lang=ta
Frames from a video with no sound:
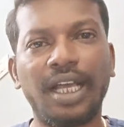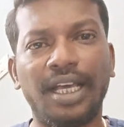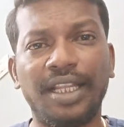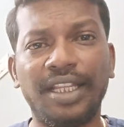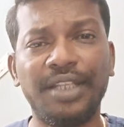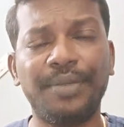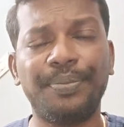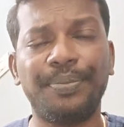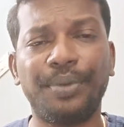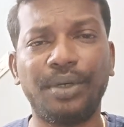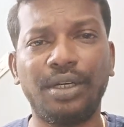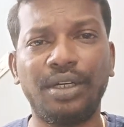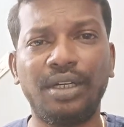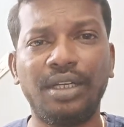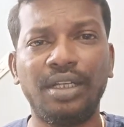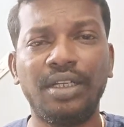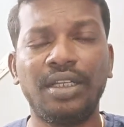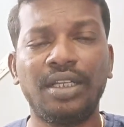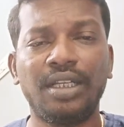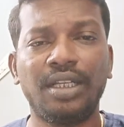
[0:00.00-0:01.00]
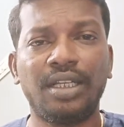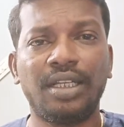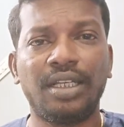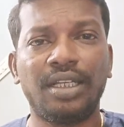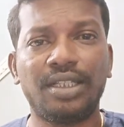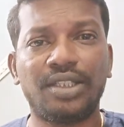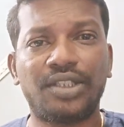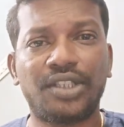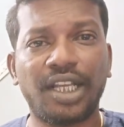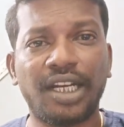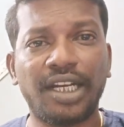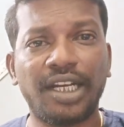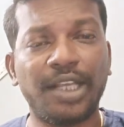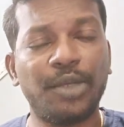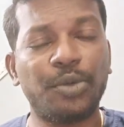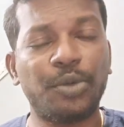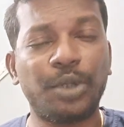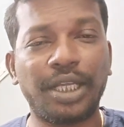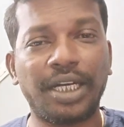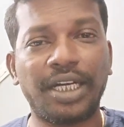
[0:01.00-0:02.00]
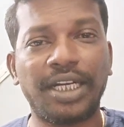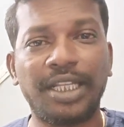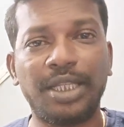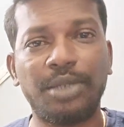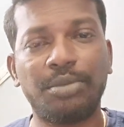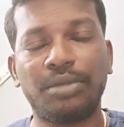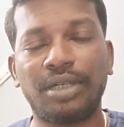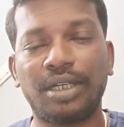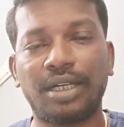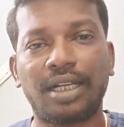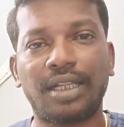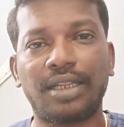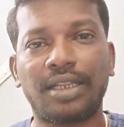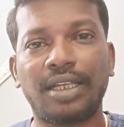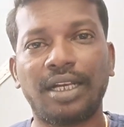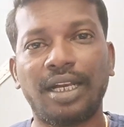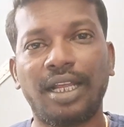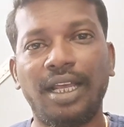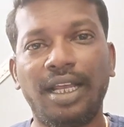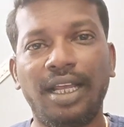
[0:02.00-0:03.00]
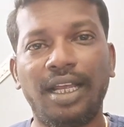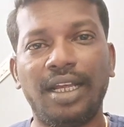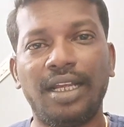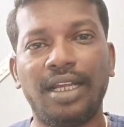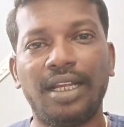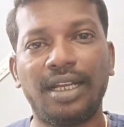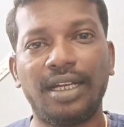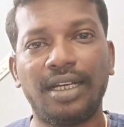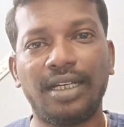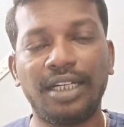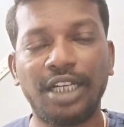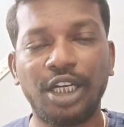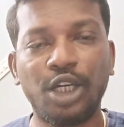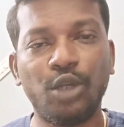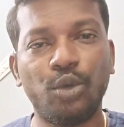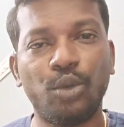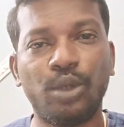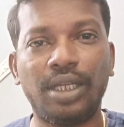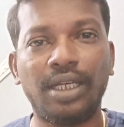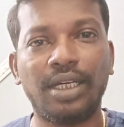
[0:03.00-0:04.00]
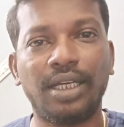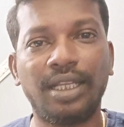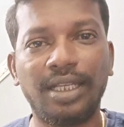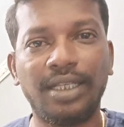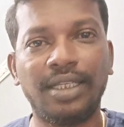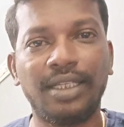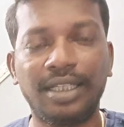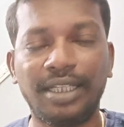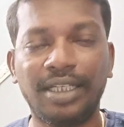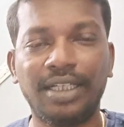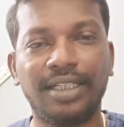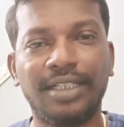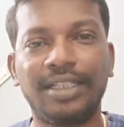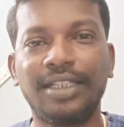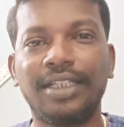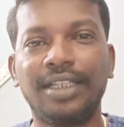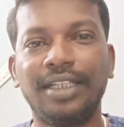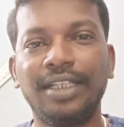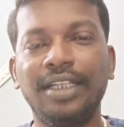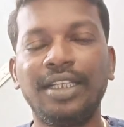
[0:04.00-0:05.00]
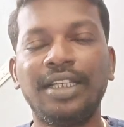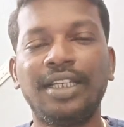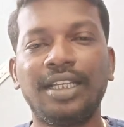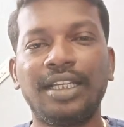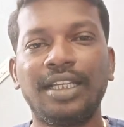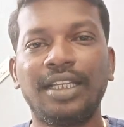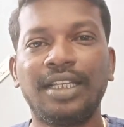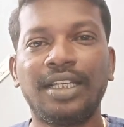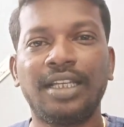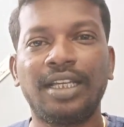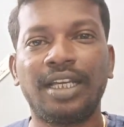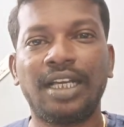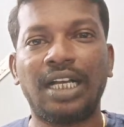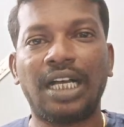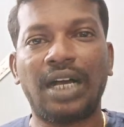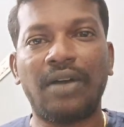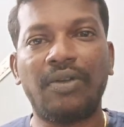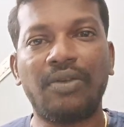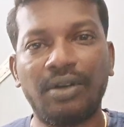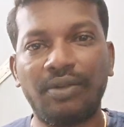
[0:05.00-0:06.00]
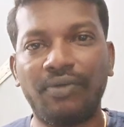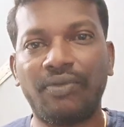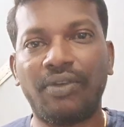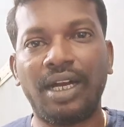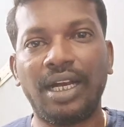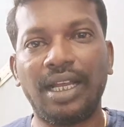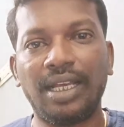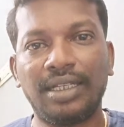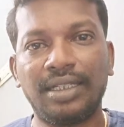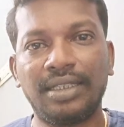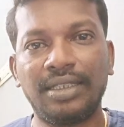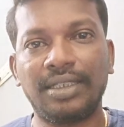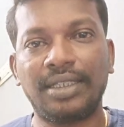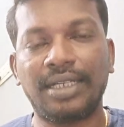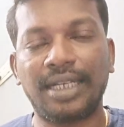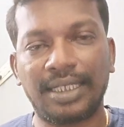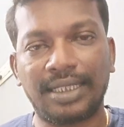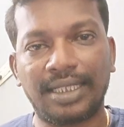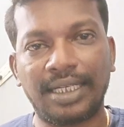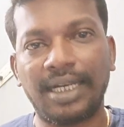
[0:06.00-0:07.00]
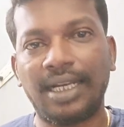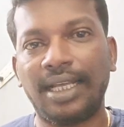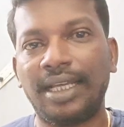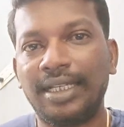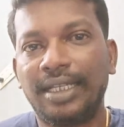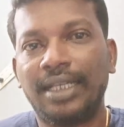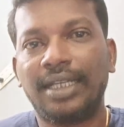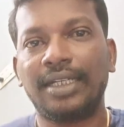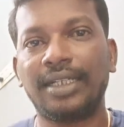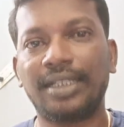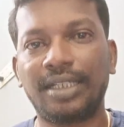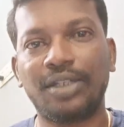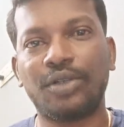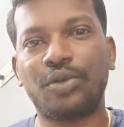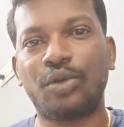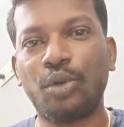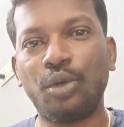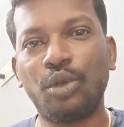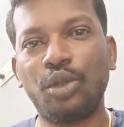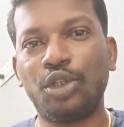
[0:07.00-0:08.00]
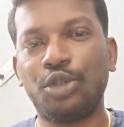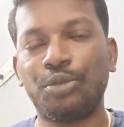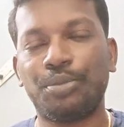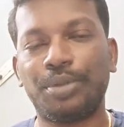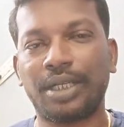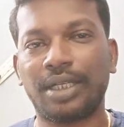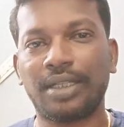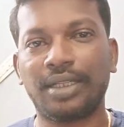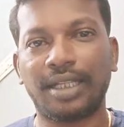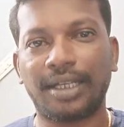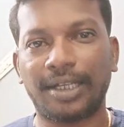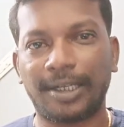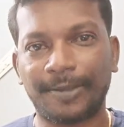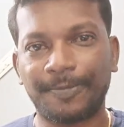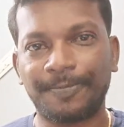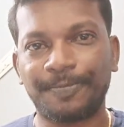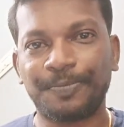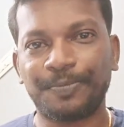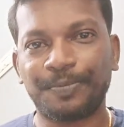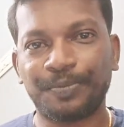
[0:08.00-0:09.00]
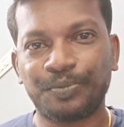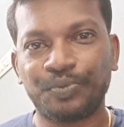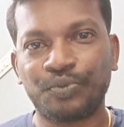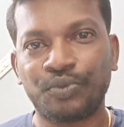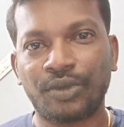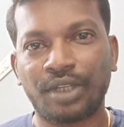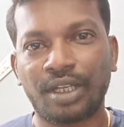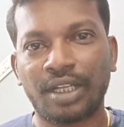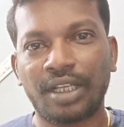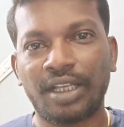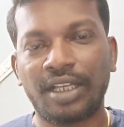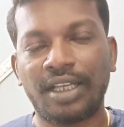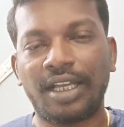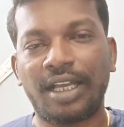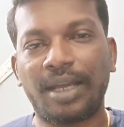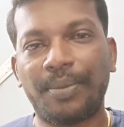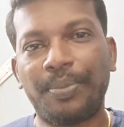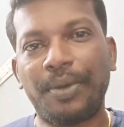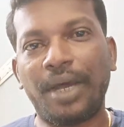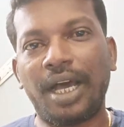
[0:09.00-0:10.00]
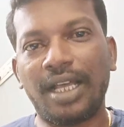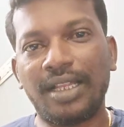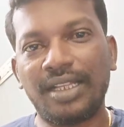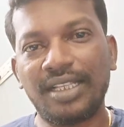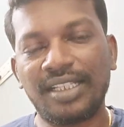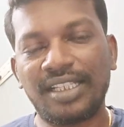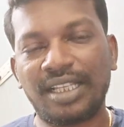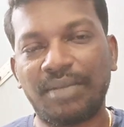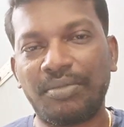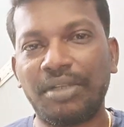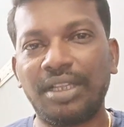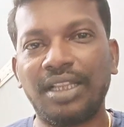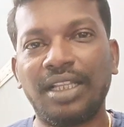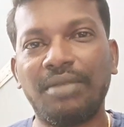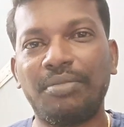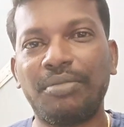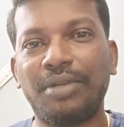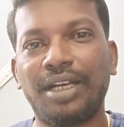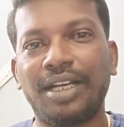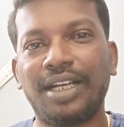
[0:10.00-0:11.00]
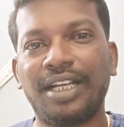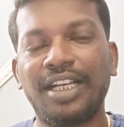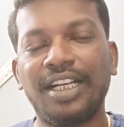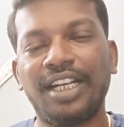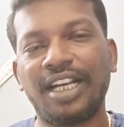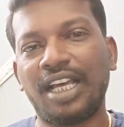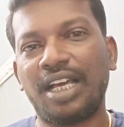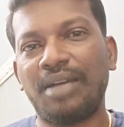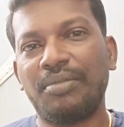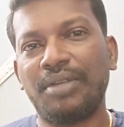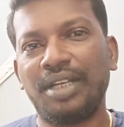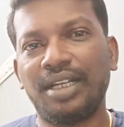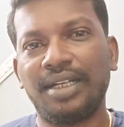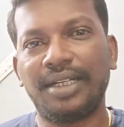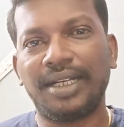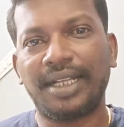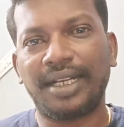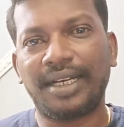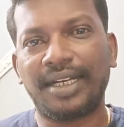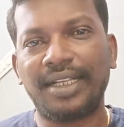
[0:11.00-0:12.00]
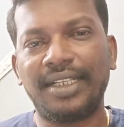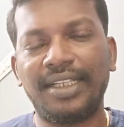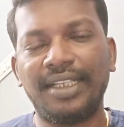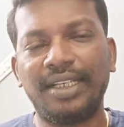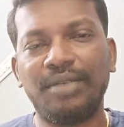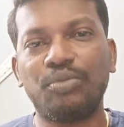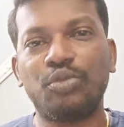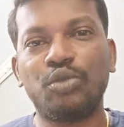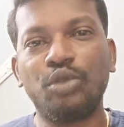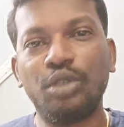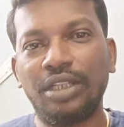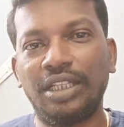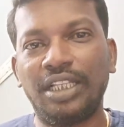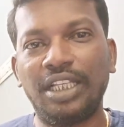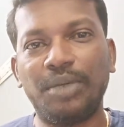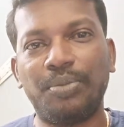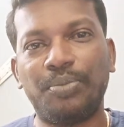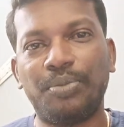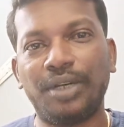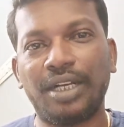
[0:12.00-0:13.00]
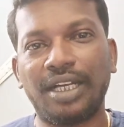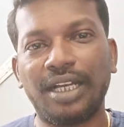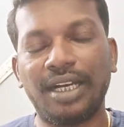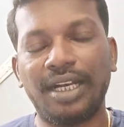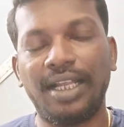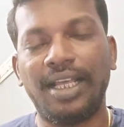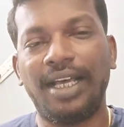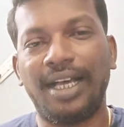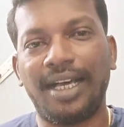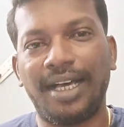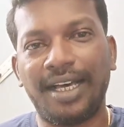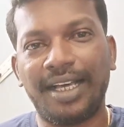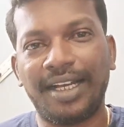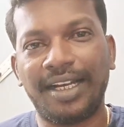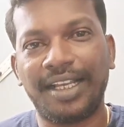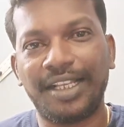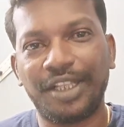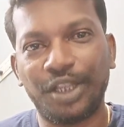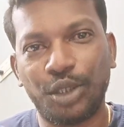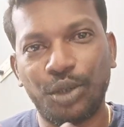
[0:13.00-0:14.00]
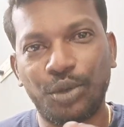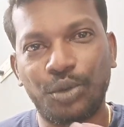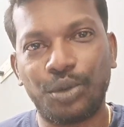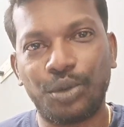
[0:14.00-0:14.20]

அது இப்போ சென்னை உயர்நீதிமன்றத்தில் நிலுவையில் இருக்குது அவர் வழக்கு கெட்டெல்லாம் என்கிட்ட கொடுத்துட்டு போயிருந்தார் அப்போ அது சம்பந்தமாக நாம் நிறைய முன் தீர்ப்புகளை ஆராய்ந்து